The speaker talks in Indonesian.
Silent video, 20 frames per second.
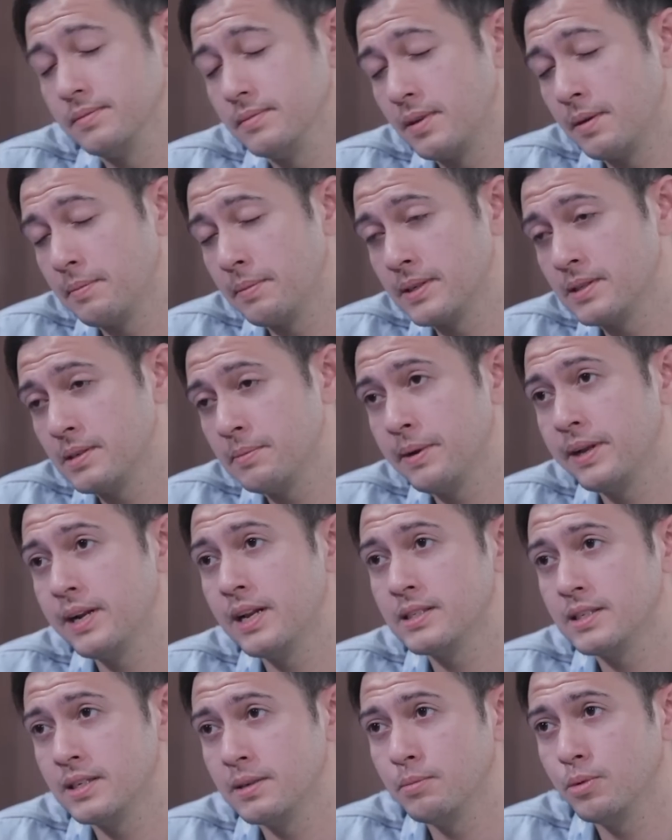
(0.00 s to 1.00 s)
Yang pasti beda
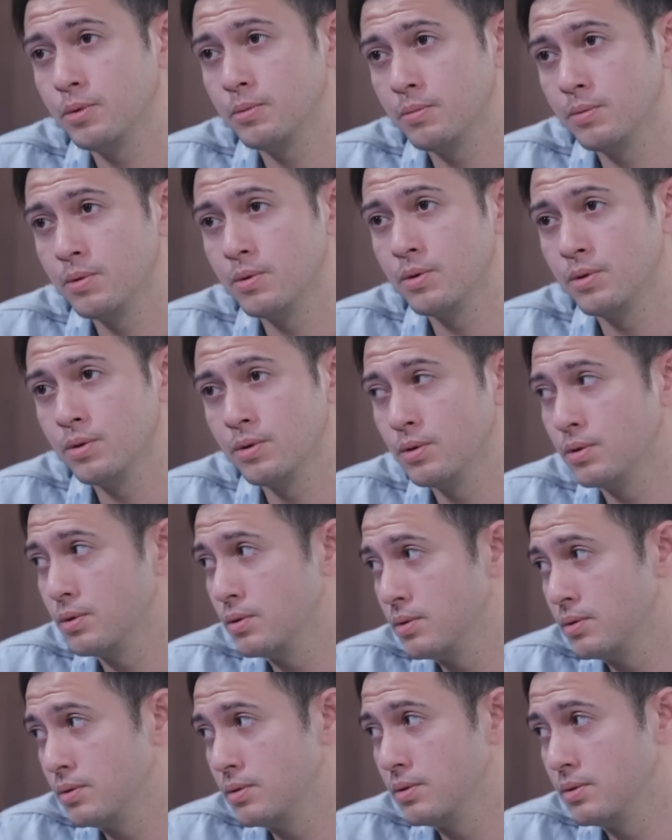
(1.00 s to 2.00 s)
sih bumbu
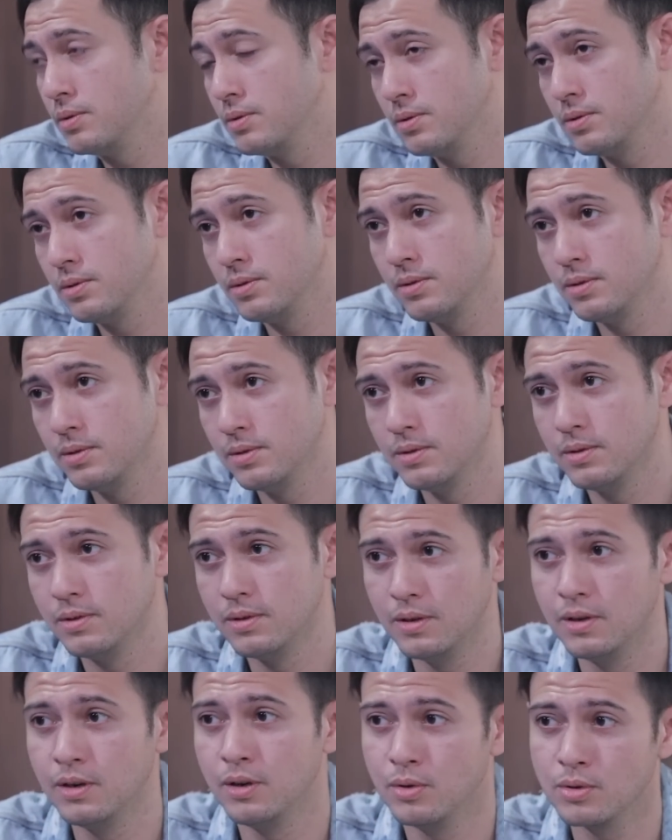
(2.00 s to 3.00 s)

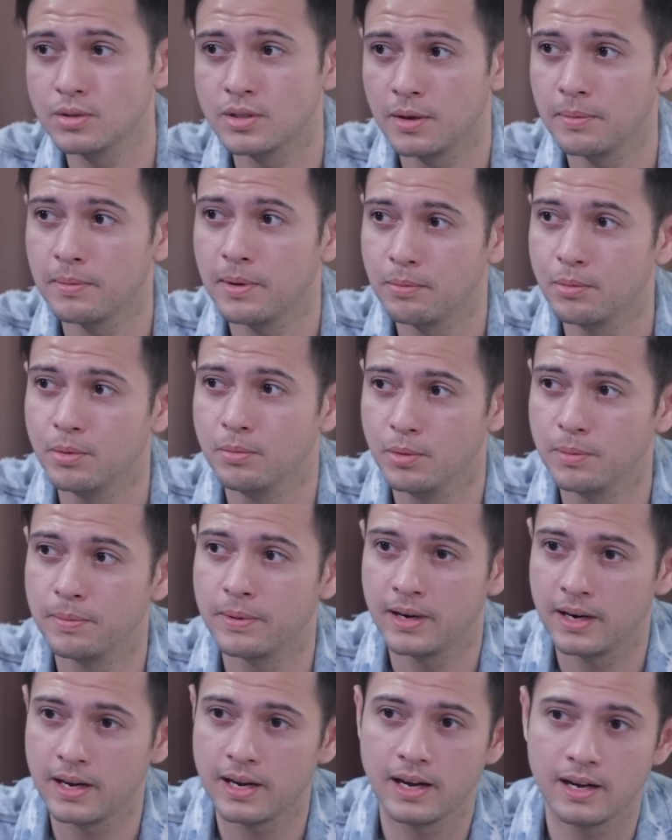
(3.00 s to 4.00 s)
lu sama bumbu
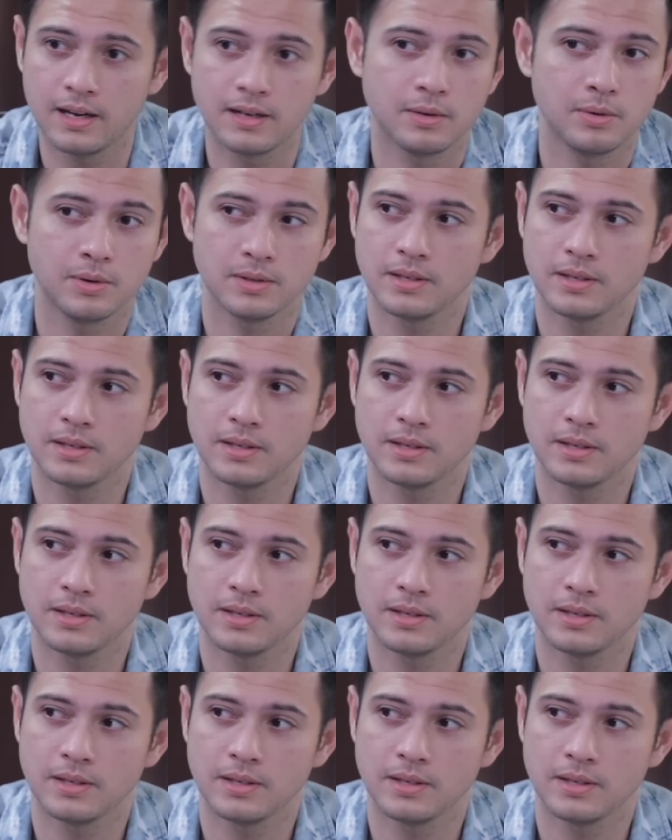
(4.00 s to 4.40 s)
pernikahan gue